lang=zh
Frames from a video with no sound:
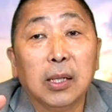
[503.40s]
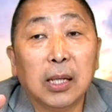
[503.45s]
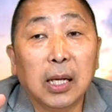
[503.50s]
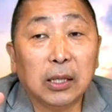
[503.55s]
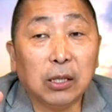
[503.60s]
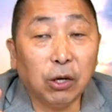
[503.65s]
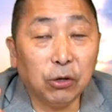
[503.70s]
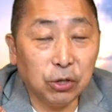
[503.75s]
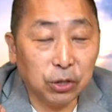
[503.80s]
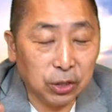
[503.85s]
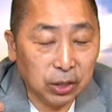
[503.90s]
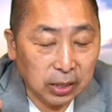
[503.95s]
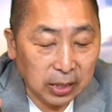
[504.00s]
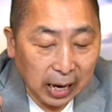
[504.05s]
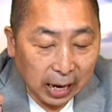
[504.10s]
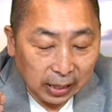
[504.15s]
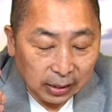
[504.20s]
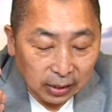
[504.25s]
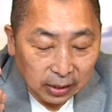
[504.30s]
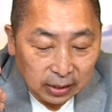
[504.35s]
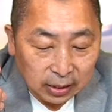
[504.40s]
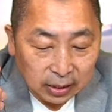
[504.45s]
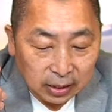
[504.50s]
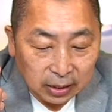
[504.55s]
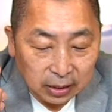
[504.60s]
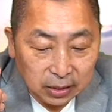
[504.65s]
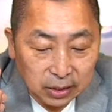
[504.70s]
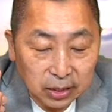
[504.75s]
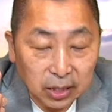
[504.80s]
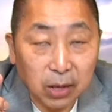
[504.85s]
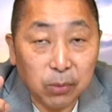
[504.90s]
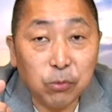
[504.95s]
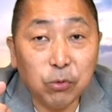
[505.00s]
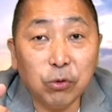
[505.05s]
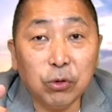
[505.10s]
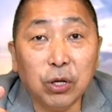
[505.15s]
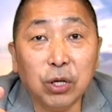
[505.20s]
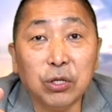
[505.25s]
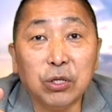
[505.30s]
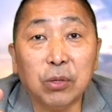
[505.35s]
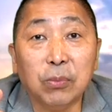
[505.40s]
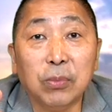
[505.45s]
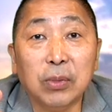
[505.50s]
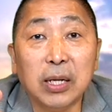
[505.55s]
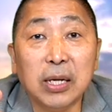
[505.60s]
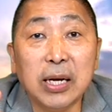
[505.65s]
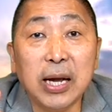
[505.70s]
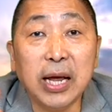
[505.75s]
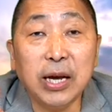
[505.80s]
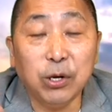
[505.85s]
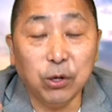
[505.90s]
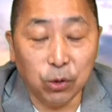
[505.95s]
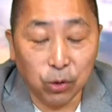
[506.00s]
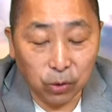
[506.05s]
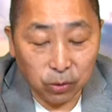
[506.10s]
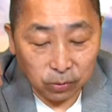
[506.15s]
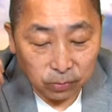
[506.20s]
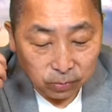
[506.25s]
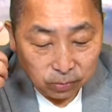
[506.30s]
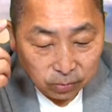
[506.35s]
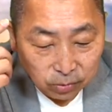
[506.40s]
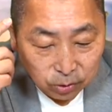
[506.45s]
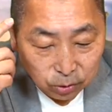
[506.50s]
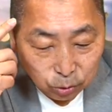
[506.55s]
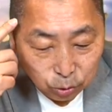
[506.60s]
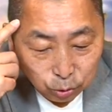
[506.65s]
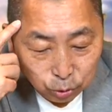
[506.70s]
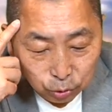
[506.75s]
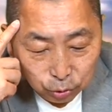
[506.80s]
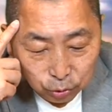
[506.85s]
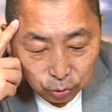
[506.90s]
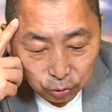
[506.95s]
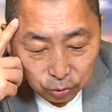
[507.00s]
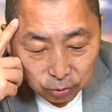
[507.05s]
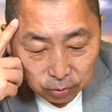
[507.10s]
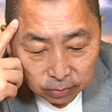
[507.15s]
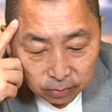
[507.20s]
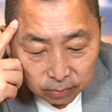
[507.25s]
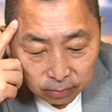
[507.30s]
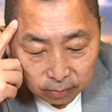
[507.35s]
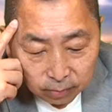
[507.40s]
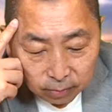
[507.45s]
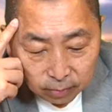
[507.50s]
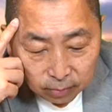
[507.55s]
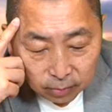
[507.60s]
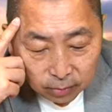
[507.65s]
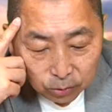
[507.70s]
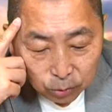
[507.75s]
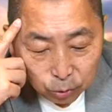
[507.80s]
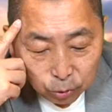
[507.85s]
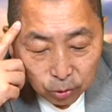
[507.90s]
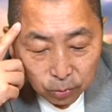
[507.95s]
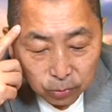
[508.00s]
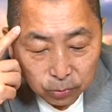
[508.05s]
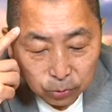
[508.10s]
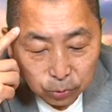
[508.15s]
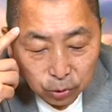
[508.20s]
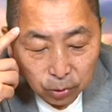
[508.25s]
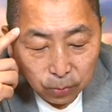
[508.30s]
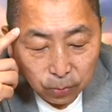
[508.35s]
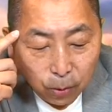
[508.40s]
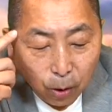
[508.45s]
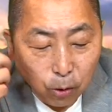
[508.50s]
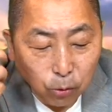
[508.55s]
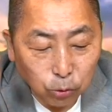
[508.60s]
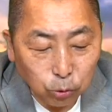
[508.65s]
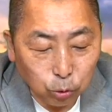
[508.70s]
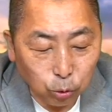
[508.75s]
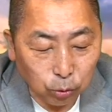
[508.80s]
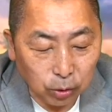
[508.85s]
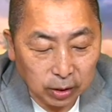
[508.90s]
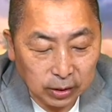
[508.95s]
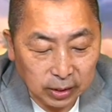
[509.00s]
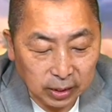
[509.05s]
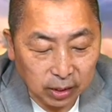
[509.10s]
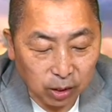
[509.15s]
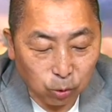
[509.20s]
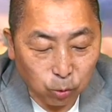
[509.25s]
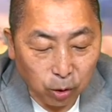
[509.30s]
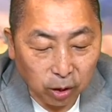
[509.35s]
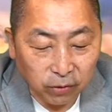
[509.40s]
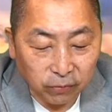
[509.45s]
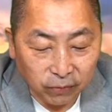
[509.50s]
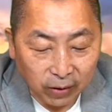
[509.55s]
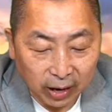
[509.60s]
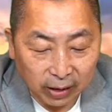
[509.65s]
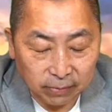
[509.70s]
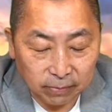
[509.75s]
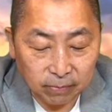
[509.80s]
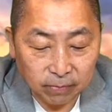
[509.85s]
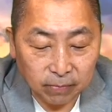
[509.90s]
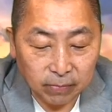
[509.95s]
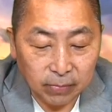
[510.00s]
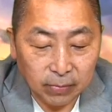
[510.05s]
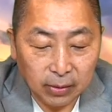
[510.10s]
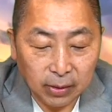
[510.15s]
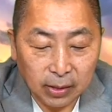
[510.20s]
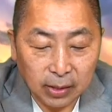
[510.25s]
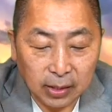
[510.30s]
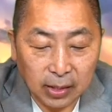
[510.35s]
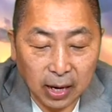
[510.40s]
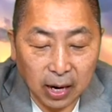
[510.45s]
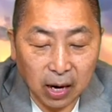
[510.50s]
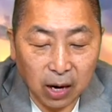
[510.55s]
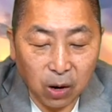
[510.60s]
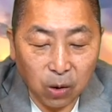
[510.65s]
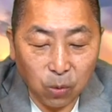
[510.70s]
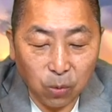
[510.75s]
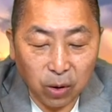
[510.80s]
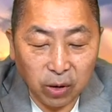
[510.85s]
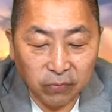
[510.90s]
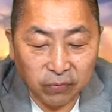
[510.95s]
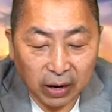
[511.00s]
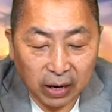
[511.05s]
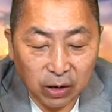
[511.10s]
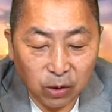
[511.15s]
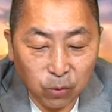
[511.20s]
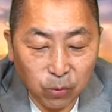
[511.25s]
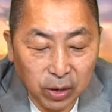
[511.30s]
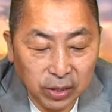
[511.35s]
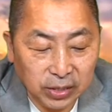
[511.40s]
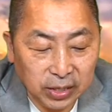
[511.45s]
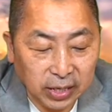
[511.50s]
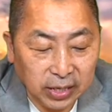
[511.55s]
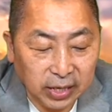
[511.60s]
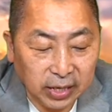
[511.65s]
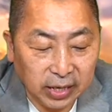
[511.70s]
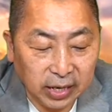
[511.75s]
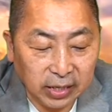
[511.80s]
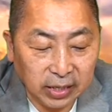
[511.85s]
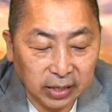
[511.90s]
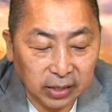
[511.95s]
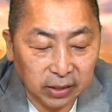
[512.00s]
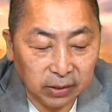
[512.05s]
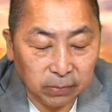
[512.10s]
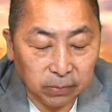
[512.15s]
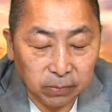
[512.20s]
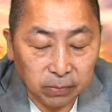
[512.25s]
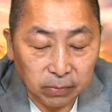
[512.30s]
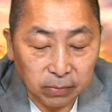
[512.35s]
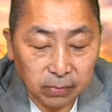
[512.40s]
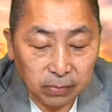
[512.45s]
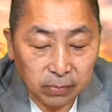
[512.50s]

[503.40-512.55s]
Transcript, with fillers: 那到底是哪一个节目的什么的内容去去去碰触了这个规范？那违反了未成年人的。